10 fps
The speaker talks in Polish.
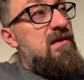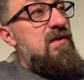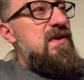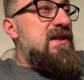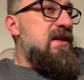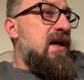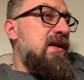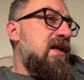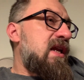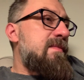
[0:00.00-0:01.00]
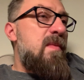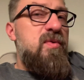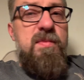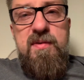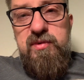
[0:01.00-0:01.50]
no więc generalnie ja nie mam
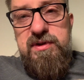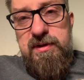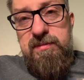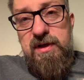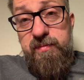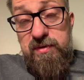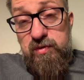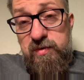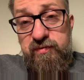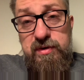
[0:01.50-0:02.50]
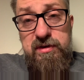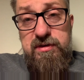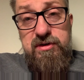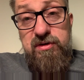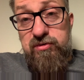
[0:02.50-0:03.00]
problemu z tym, tak podsumowując,
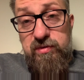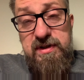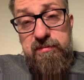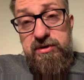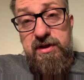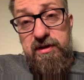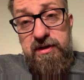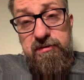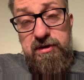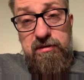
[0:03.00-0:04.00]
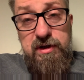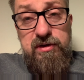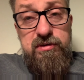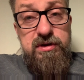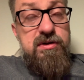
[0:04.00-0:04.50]
że odrzucam księgi
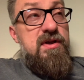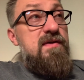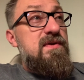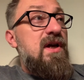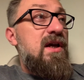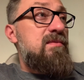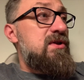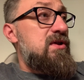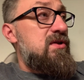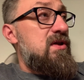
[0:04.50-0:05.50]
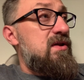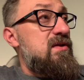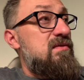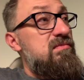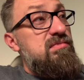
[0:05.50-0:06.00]
deuterokanoniczne. Wydaje mi się, że
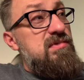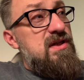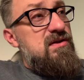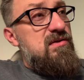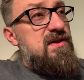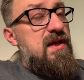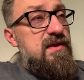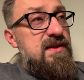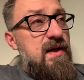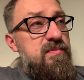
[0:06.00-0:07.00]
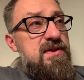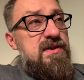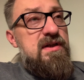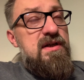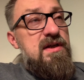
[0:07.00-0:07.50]
jest to cenny zapis
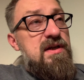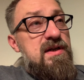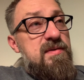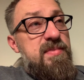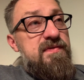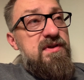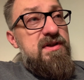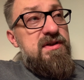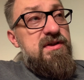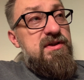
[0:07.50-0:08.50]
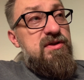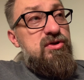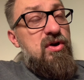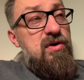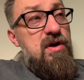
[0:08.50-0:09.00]
pewnych y,
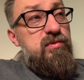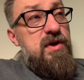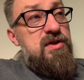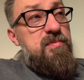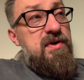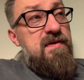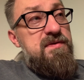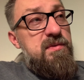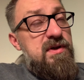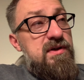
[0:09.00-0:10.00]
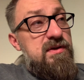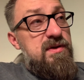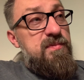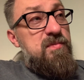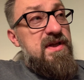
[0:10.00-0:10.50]
ksiąg, które się pojawiły y,
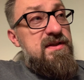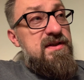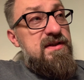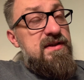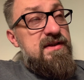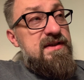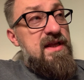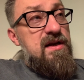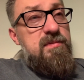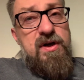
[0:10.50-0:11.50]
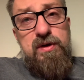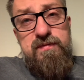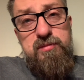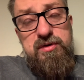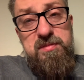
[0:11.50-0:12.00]
pomiędzy Starym a
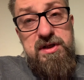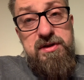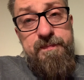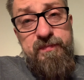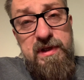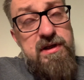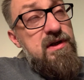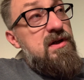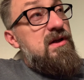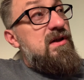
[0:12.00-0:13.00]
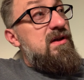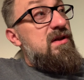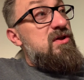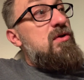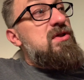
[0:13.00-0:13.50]
Nowym Przymierzem. Y,
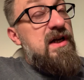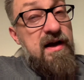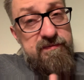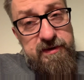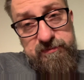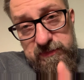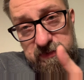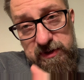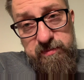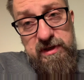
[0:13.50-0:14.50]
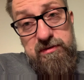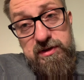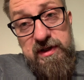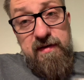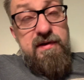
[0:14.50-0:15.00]
co ciekawe, to jest bardzo ciekawy